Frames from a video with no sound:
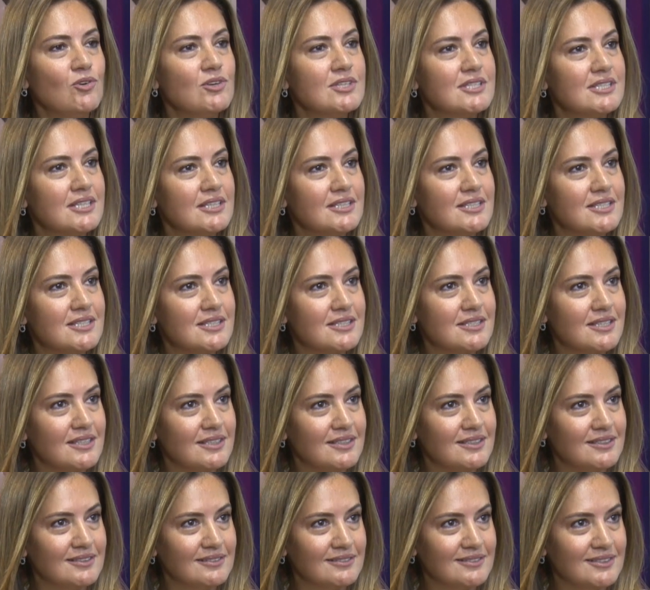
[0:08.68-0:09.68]
18
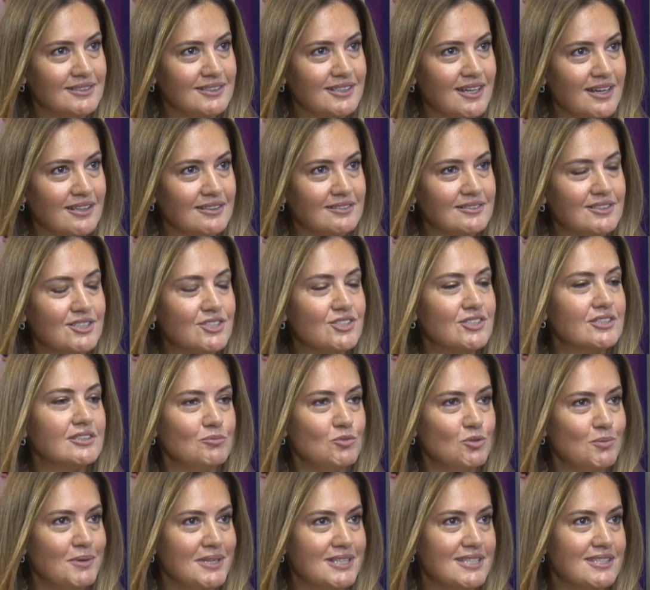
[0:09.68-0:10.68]
yıldır
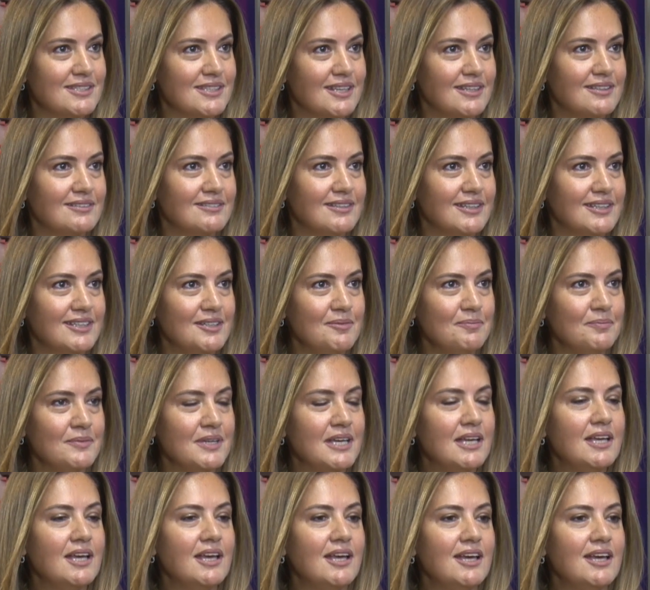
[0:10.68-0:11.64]
yaklaşık bu meslekteyim.